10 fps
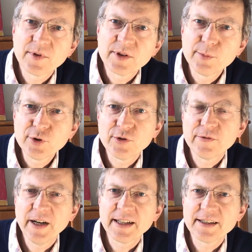
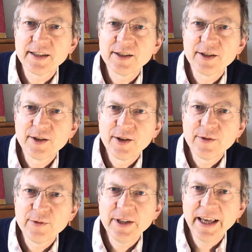Zwischenfazit
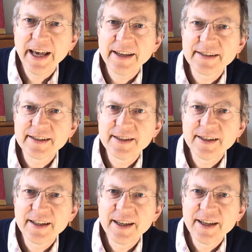für die ersten